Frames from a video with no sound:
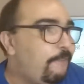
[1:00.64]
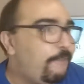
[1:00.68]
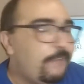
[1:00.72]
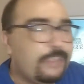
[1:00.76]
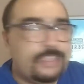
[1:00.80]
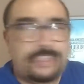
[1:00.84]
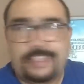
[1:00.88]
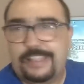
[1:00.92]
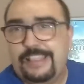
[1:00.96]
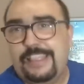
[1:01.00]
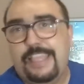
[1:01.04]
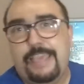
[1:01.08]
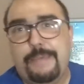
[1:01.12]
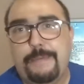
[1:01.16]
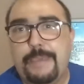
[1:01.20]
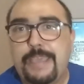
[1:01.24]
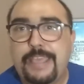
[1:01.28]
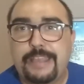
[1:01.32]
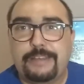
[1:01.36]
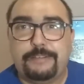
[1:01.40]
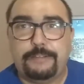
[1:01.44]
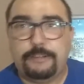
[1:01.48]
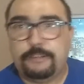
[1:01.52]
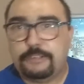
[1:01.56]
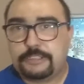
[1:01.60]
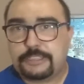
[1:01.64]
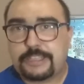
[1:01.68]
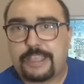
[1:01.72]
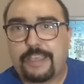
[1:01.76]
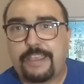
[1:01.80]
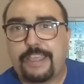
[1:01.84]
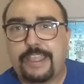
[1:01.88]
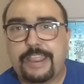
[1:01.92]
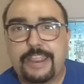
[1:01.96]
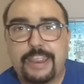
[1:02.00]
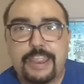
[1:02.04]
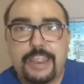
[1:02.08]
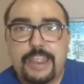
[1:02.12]
difícil de ver, ¿no? O
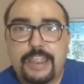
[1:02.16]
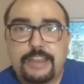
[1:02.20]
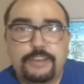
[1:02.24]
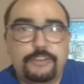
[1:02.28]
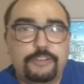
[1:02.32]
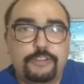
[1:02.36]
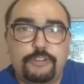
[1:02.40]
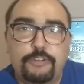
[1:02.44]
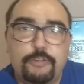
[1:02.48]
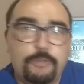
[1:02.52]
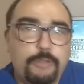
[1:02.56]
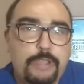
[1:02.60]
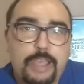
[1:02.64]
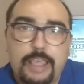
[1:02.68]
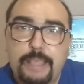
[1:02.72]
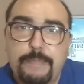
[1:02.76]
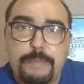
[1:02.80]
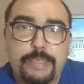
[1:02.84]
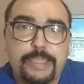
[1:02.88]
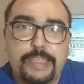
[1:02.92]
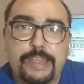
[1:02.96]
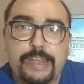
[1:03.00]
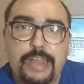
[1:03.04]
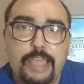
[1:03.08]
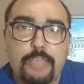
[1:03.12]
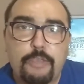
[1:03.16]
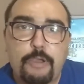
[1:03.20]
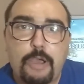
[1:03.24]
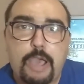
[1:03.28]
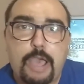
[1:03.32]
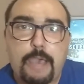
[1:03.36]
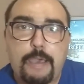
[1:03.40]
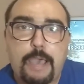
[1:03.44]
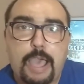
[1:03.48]
sea, yo nunca me he cerrado